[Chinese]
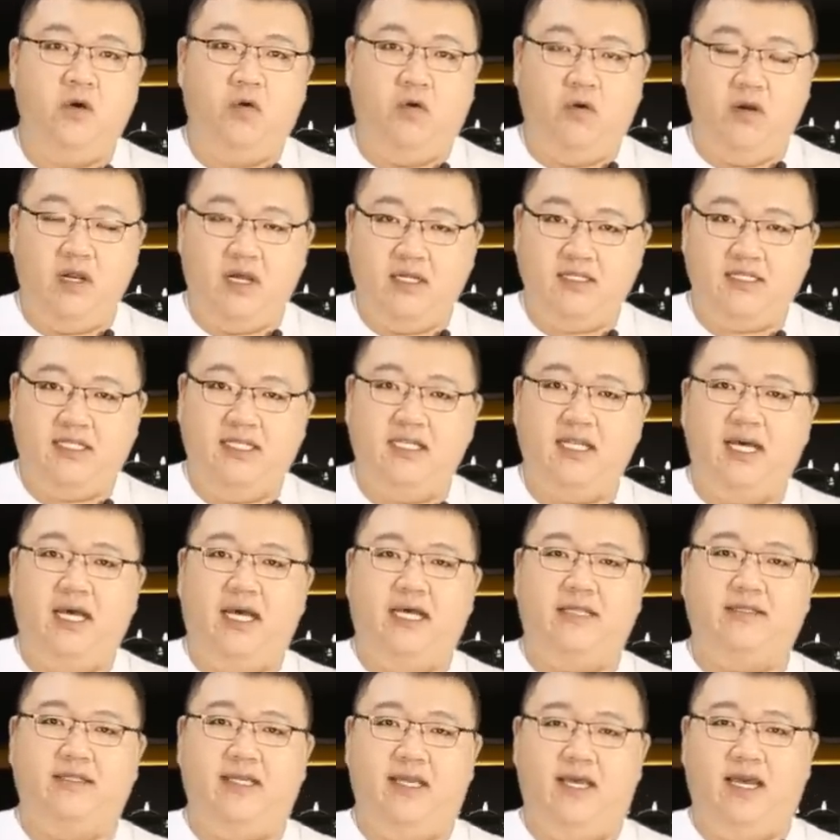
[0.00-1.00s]
胡浪吉的
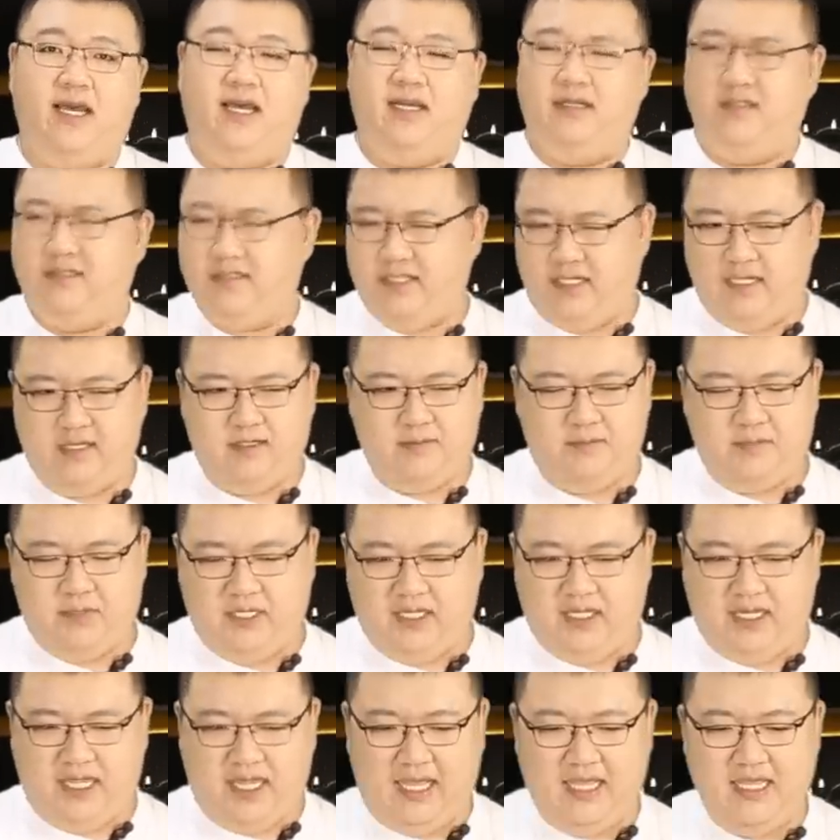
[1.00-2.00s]
案子呀，这个
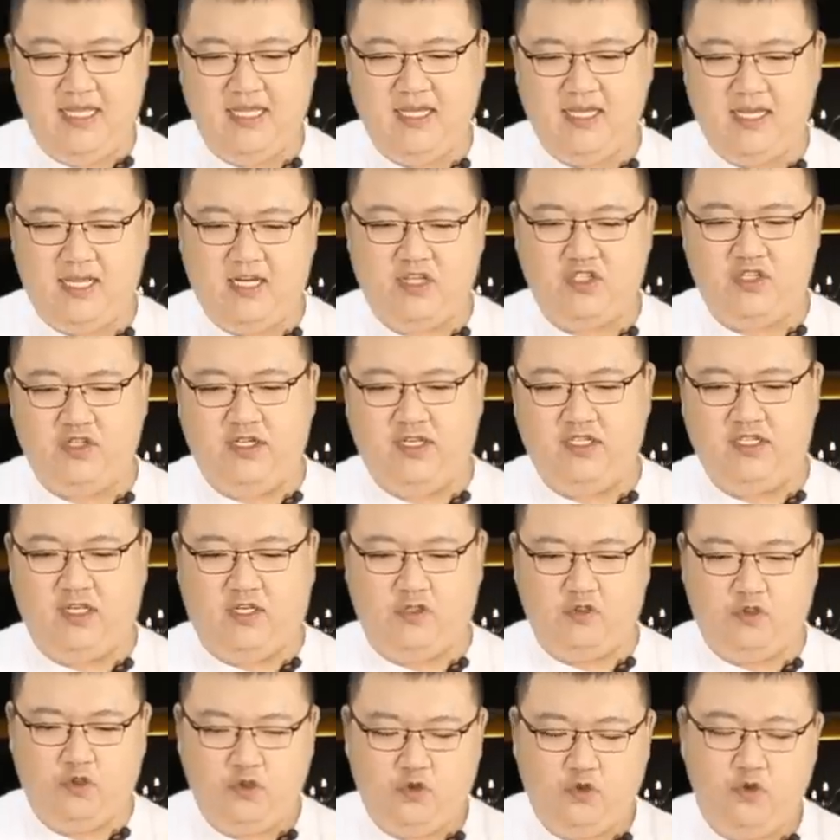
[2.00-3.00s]
本来应该是一
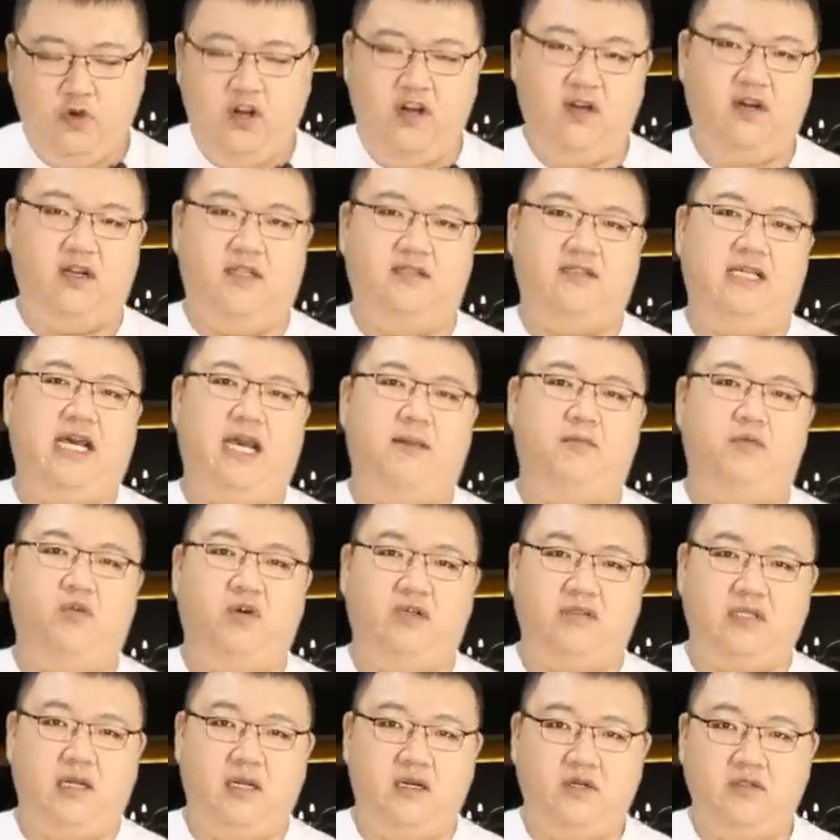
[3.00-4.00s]
场轩然大
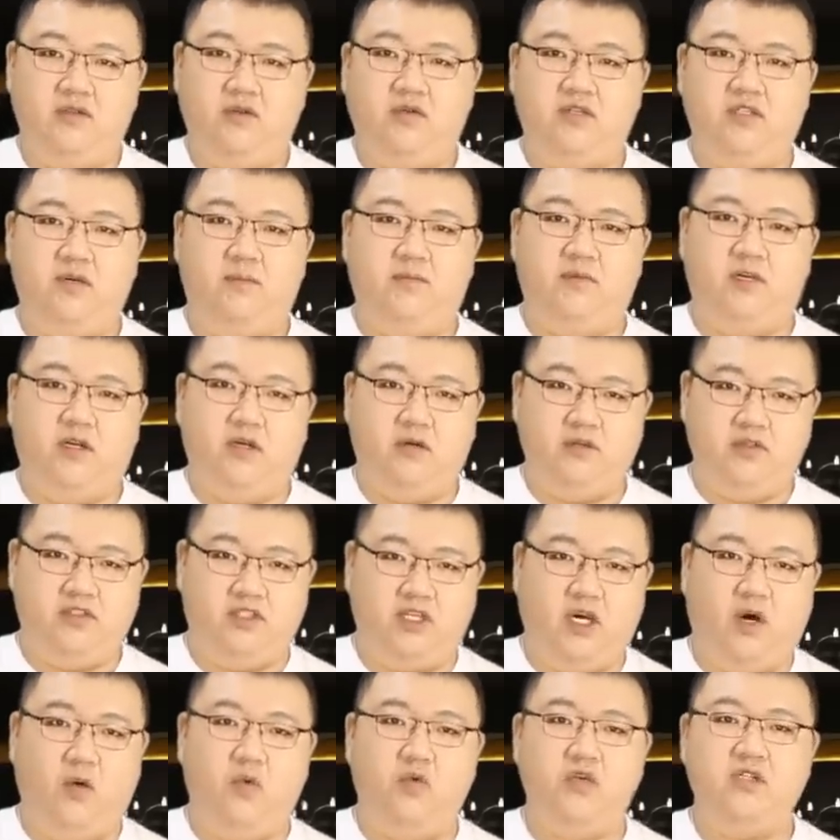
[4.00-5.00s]
波，但是就这么着，
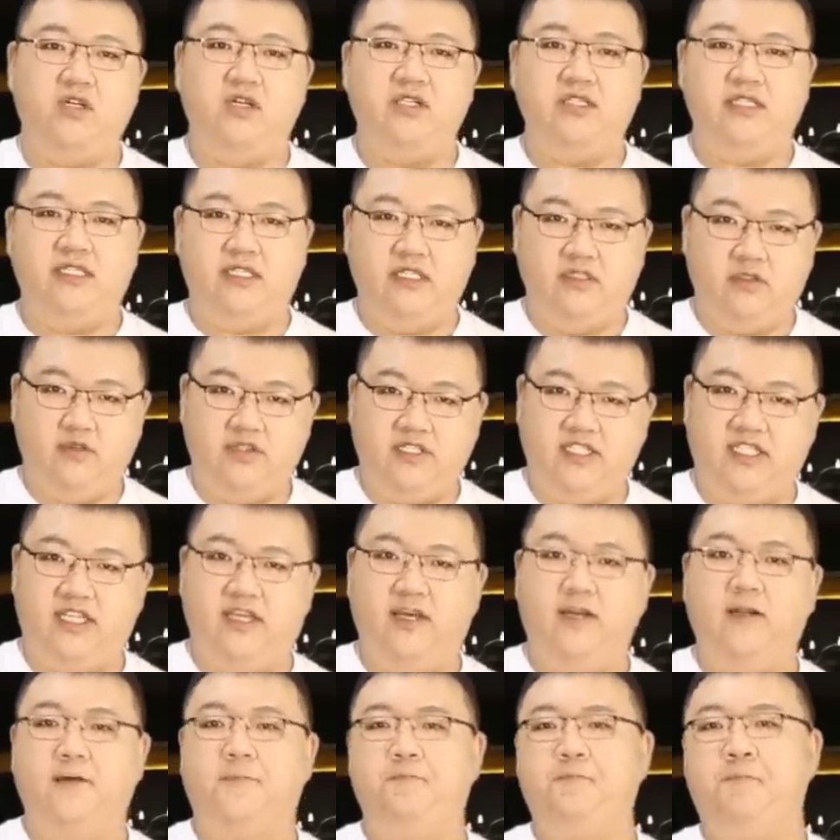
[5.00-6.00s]
悄无声息的就
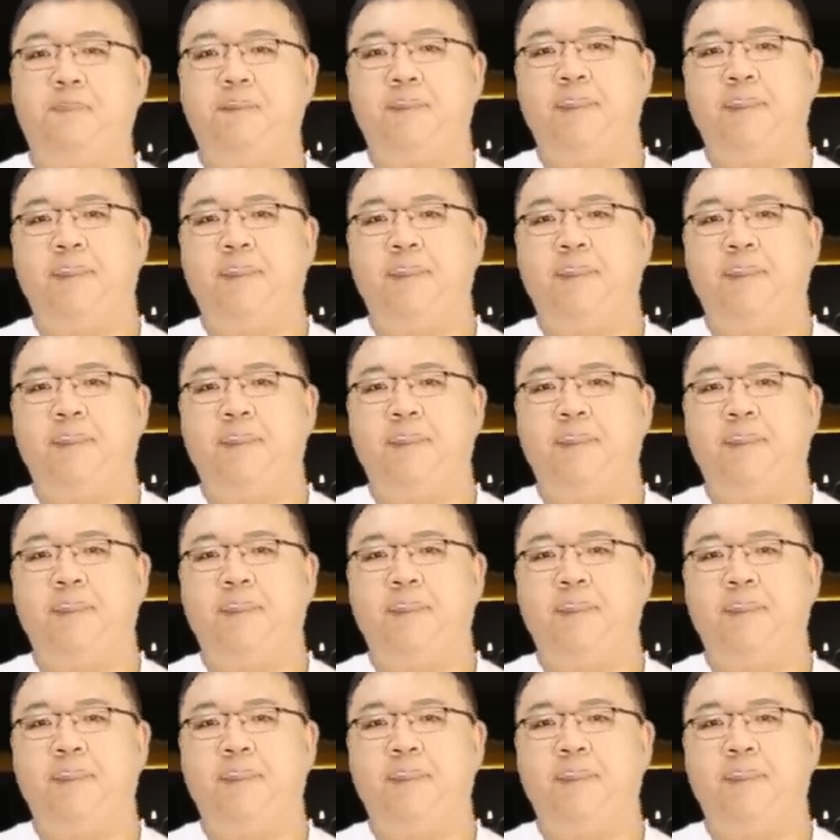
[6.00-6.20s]
结了。